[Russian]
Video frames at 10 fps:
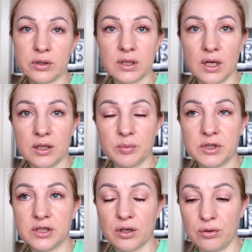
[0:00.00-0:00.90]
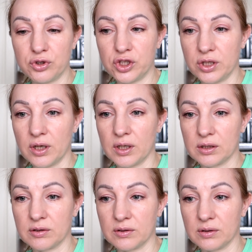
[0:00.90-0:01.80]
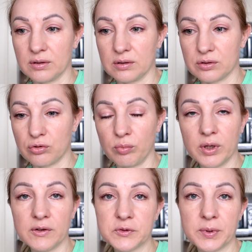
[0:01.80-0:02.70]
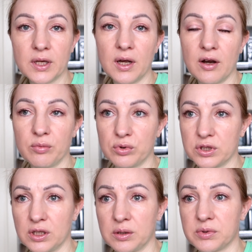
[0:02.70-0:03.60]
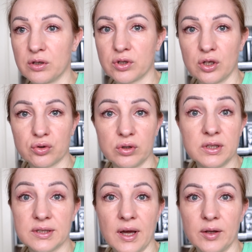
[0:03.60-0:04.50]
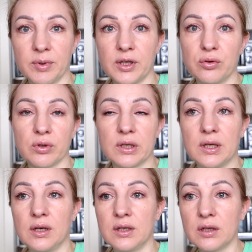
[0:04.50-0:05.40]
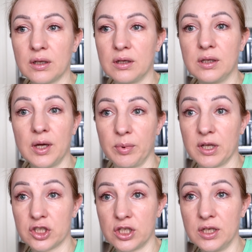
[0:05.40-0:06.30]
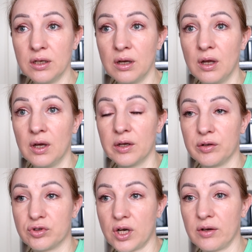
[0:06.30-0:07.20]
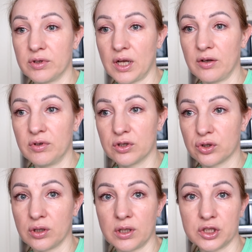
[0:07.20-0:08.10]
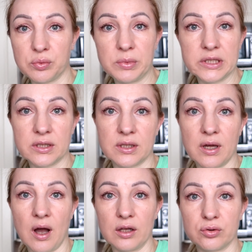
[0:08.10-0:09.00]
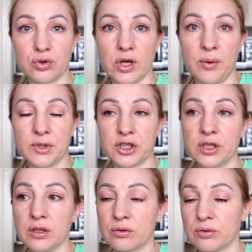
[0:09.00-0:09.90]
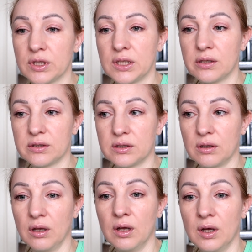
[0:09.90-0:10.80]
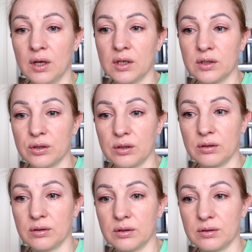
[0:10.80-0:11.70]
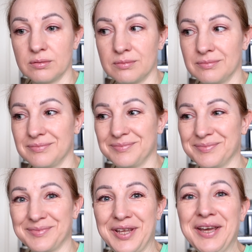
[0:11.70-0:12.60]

Они дали нам не те ключи от э, столбиков с подогревом. То есть она нам сразу сказала, что она не знает, подойдут они или нет. Они не подошли. И вчера Виталий видел, что на нашем месте стояла чужая машина, он туда ездил. С эстонскими номерами.